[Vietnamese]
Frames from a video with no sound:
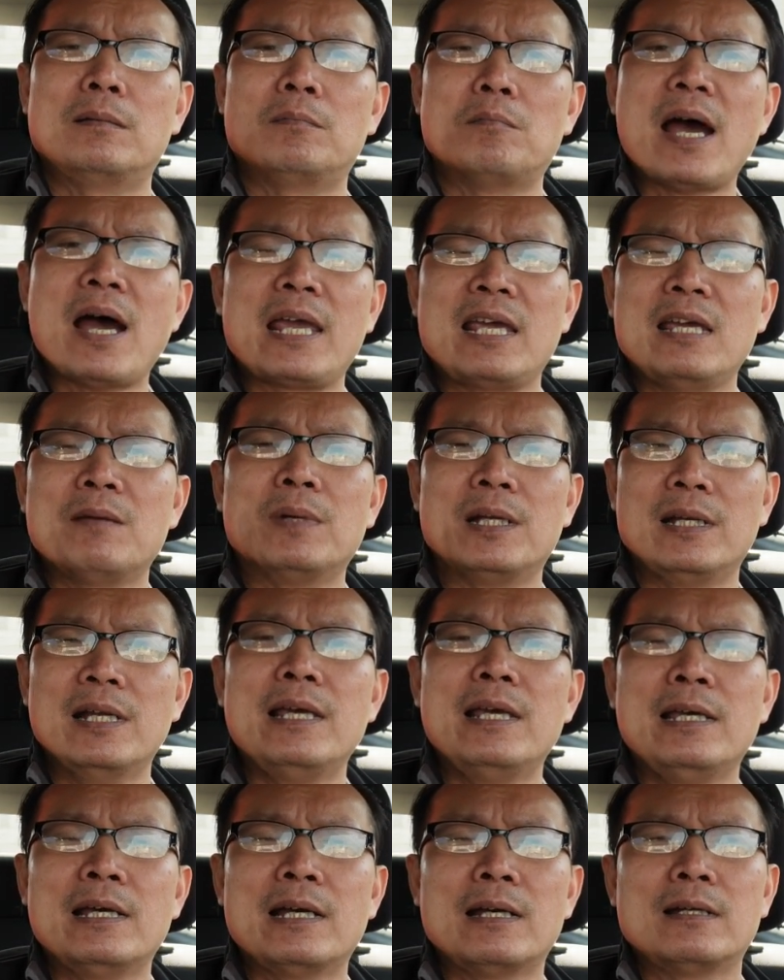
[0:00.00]
bay á mình
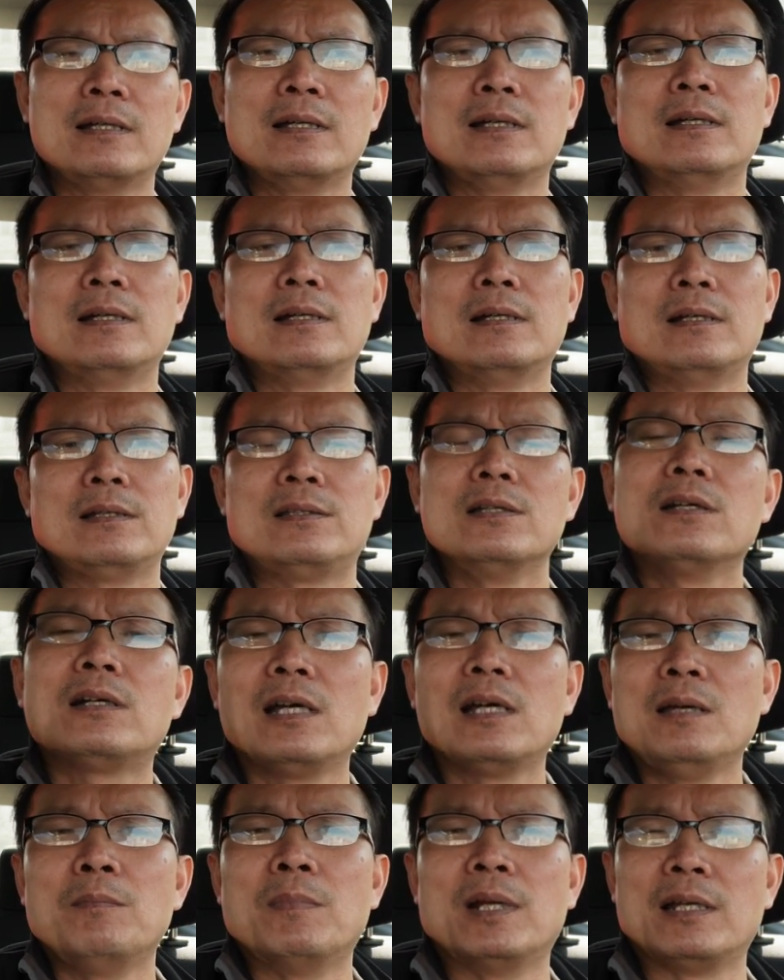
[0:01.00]
đi á trước
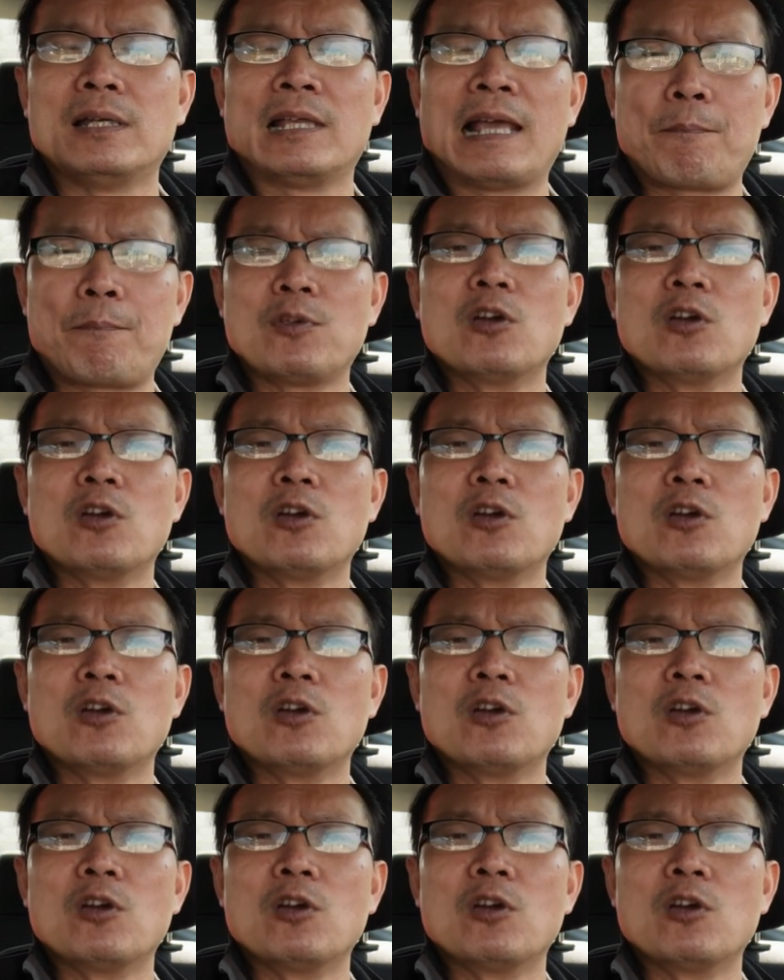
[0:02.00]
khi mình nhập